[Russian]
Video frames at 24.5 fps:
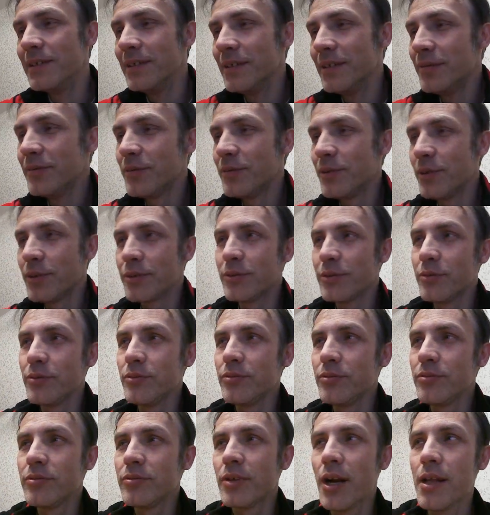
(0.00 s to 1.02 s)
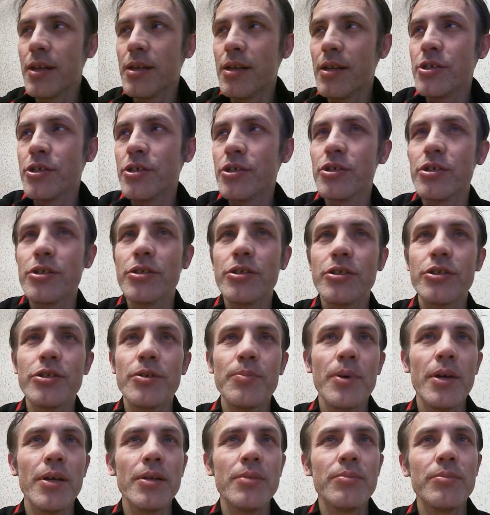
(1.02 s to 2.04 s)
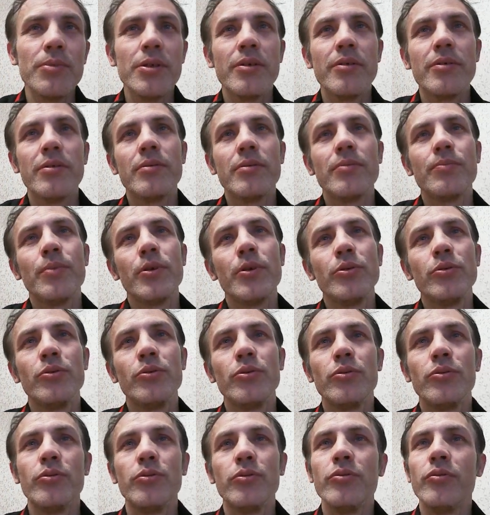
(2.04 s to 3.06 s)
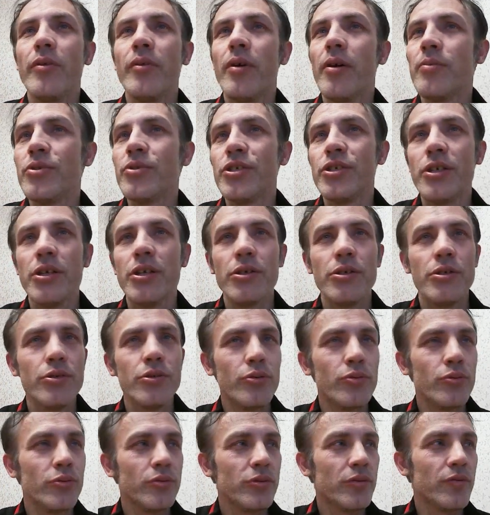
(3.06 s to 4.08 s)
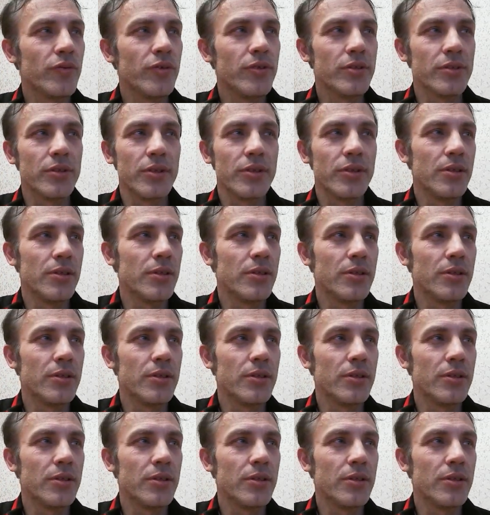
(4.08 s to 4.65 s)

Вот, ну, конечно же, чемпионат мира по духу, ну, вообще не чувствуется.